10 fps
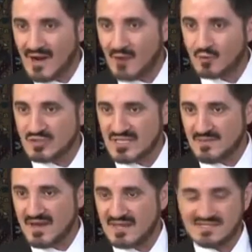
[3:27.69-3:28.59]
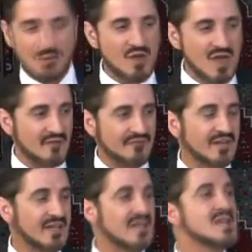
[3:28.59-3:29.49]
أو مسلما أسيويا
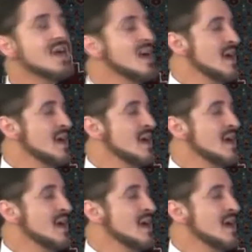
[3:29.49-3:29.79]
أفريقيا